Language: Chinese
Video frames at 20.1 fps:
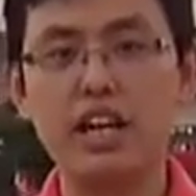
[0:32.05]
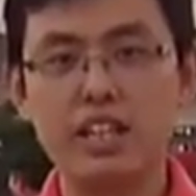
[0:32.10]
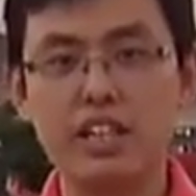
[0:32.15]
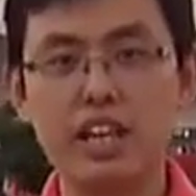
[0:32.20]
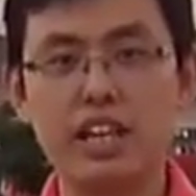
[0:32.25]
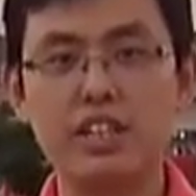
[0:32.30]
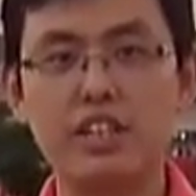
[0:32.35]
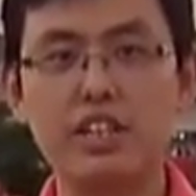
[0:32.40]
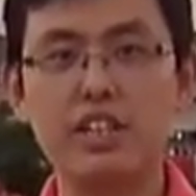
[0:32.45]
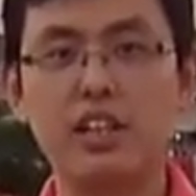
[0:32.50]

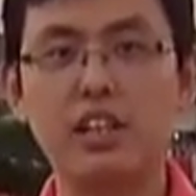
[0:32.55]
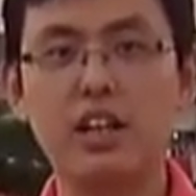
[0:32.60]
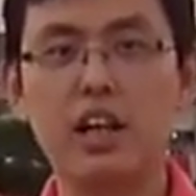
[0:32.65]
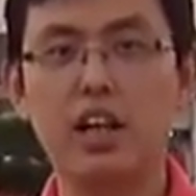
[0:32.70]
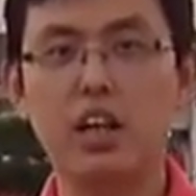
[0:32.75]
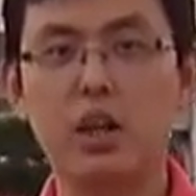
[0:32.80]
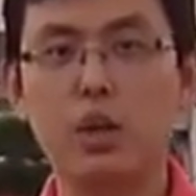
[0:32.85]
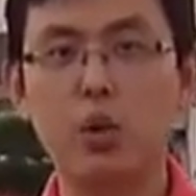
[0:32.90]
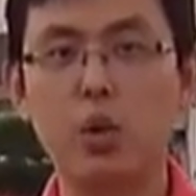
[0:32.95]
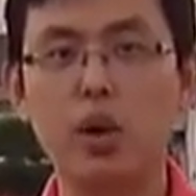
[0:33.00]
也吸引了
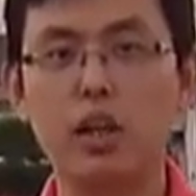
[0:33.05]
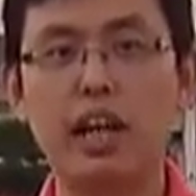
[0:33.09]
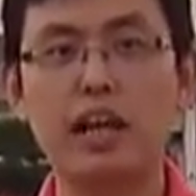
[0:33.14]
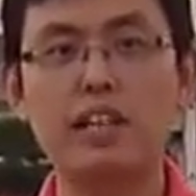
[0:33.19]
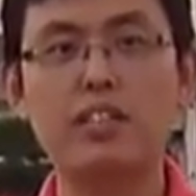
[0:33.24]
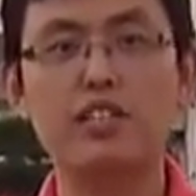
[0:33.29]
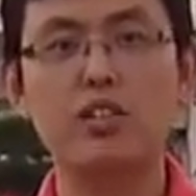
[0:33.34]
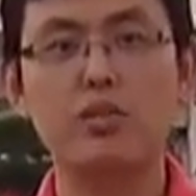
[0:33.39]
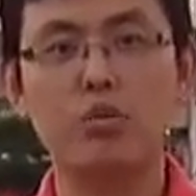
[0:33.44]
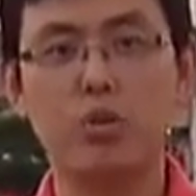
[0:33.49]
很多
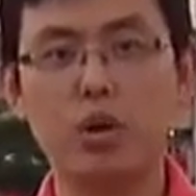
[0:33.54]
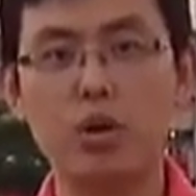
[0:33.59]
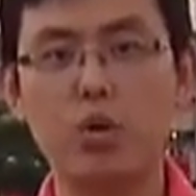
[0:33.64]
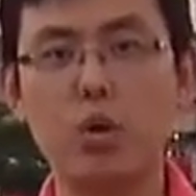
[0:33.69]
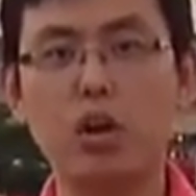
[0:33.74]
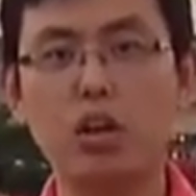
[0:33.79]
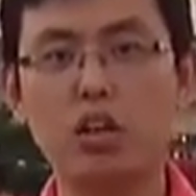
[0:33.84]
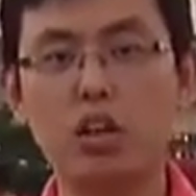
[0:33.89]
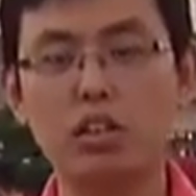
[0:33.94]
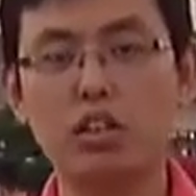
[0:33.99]
来自全
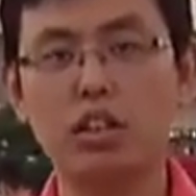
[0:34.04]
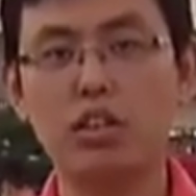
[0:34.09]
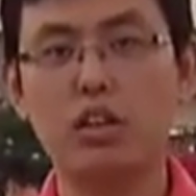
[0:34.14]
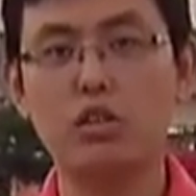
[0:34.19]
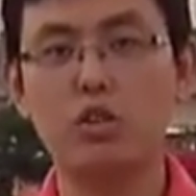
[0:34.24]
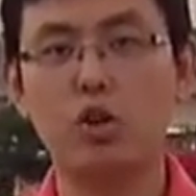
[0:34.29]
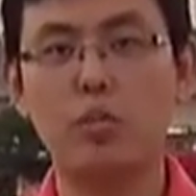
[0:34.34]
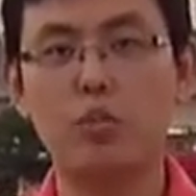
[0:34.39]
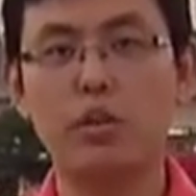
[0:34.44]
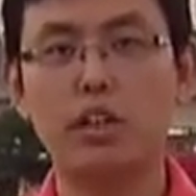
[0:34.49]
国各地
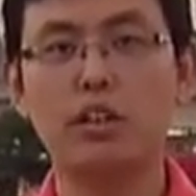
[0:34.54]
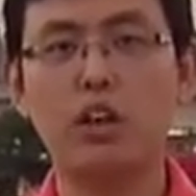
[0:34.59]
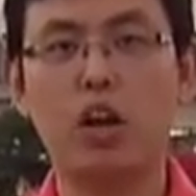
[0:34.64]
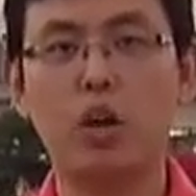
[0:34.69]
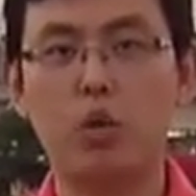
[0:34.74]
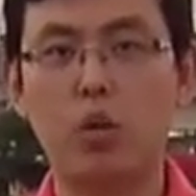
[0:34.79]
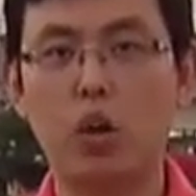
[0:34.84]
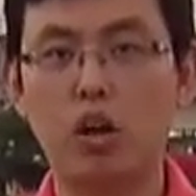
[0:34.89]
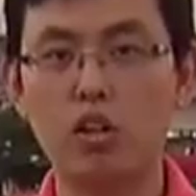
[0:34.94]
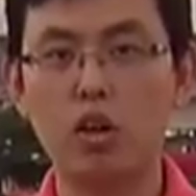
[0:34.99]
的球迷
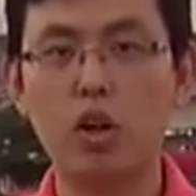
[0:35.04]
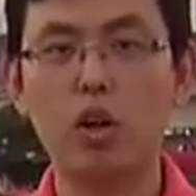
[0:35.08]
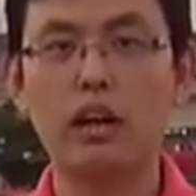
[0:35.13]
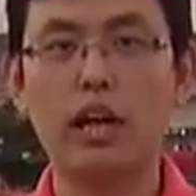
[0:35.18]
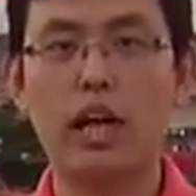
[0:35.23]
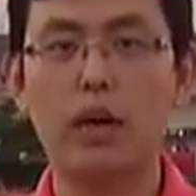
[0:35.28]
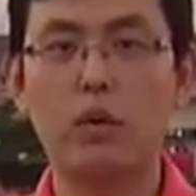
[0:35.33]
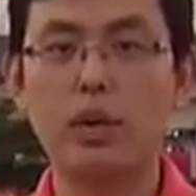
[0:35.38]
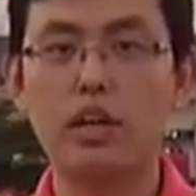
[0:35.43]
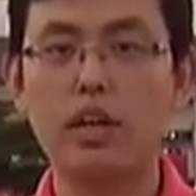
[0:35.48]
到广州
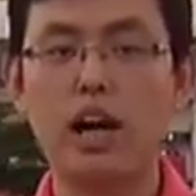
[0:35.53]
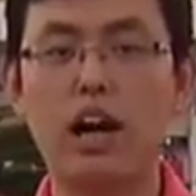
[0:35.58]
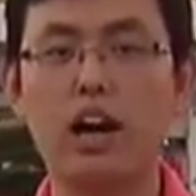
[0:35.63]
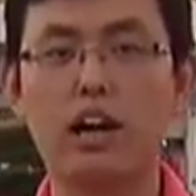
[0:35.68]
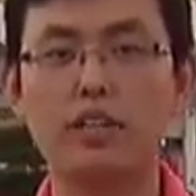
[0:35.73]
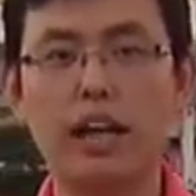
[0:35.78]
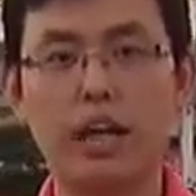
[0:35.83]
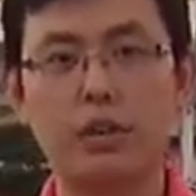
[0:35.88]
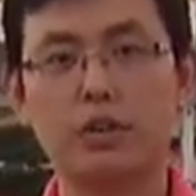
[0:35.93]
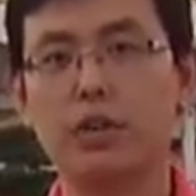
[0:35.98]
来观看
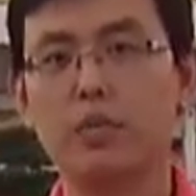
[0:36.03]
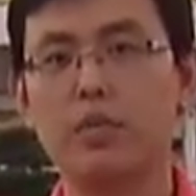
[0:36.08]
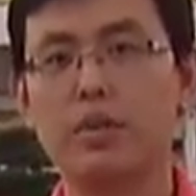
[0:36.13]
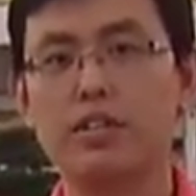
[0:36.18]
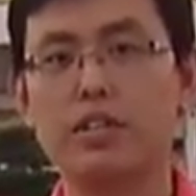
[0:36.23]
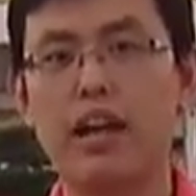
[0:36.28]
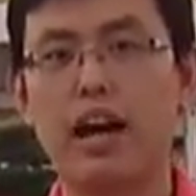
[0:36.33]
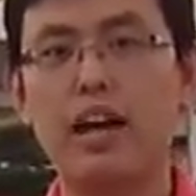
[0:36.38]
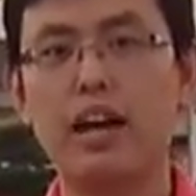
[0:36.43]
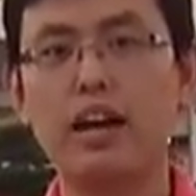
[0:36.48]
恒大队的
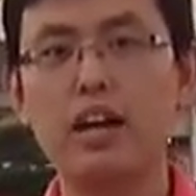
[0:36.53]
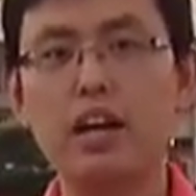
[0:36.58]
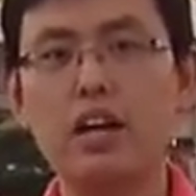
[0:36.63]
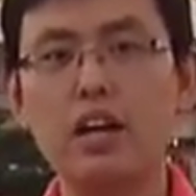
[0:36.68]
比赛。